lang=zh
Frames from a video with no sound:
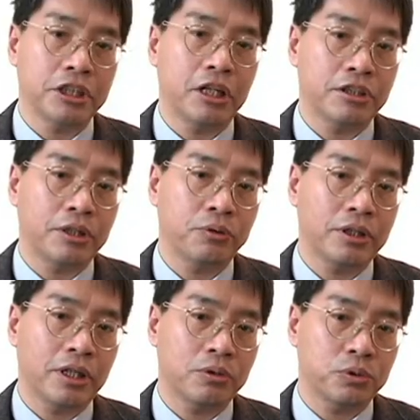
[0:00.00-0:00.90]
那么
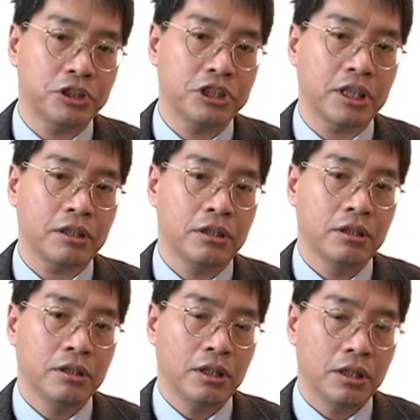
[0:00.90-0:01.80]
中方他可能会
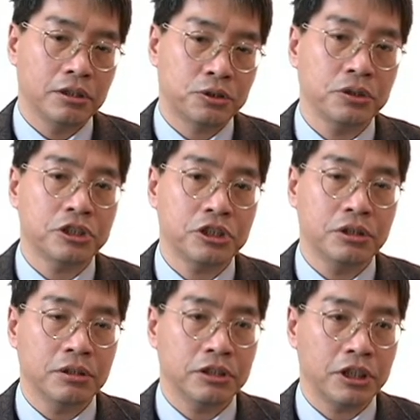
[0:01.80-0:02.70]
认为说你是
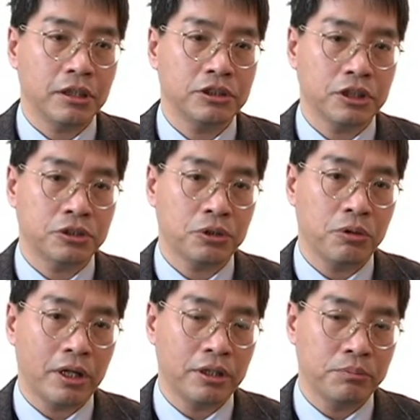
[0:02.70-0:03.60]
在用
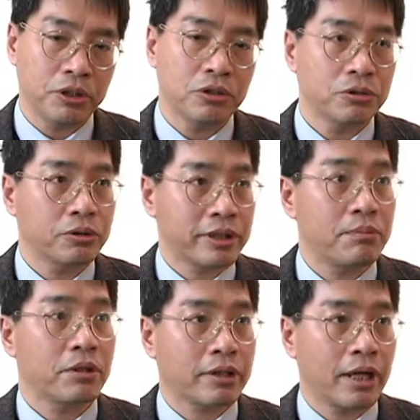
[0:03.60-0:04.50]
呃这样的一个
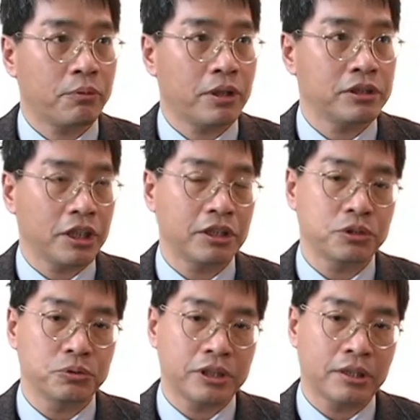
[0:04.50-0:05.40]
议题啊
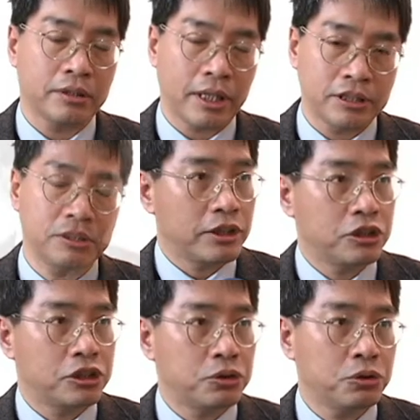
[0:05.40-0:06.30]
来。把
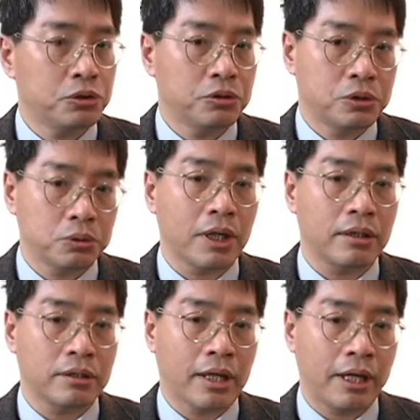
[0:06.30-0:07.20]
我的这政治
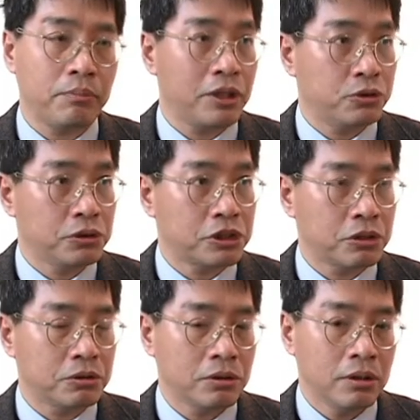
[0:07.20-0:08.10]
谈判的这个要
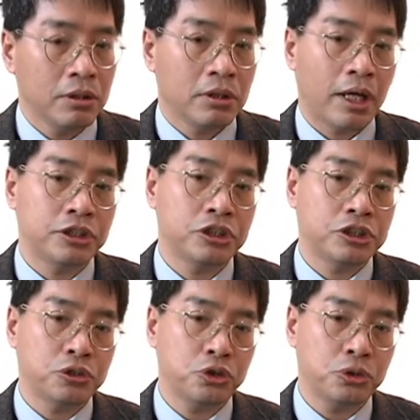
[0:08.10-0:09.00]
求来进行灌
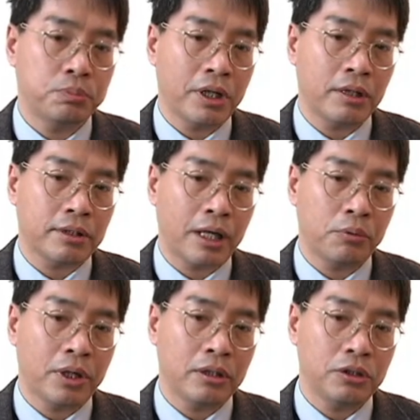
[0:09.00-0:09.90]
水，它
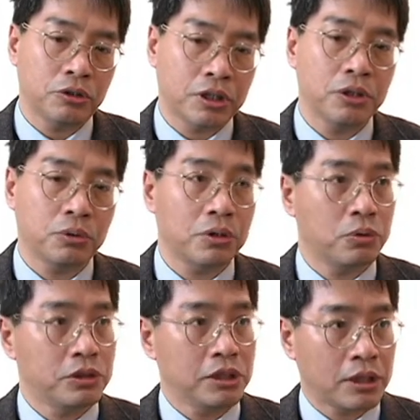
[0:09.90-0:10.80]
只会带来
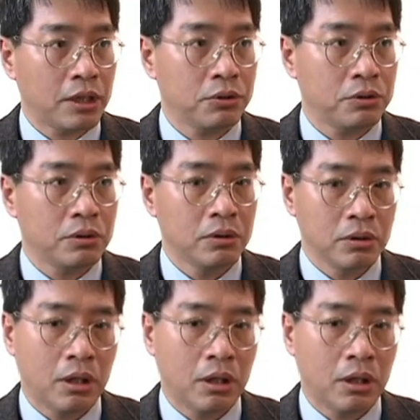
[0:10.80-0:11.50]
中方更多的压